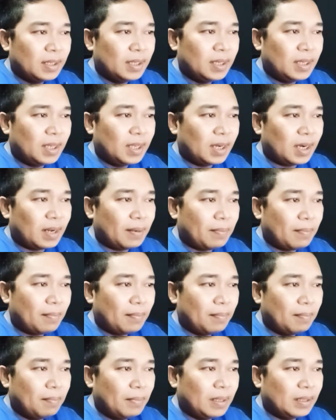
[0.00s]
dikira
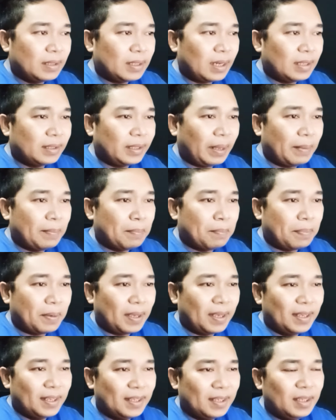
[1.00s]
mental
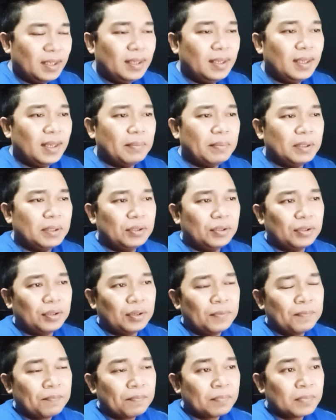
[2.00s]
tempe iya
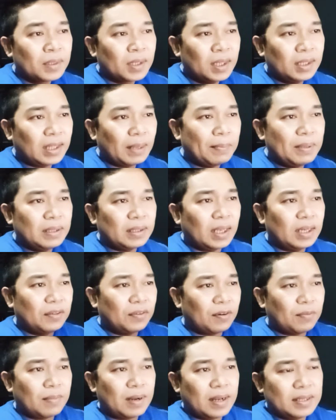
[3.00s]
betul kita minta
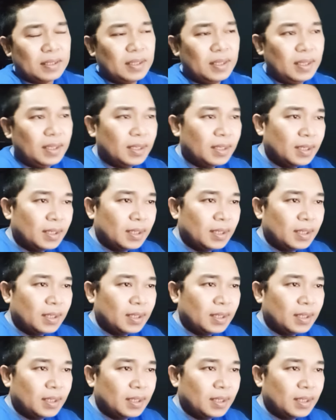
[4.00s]
informasi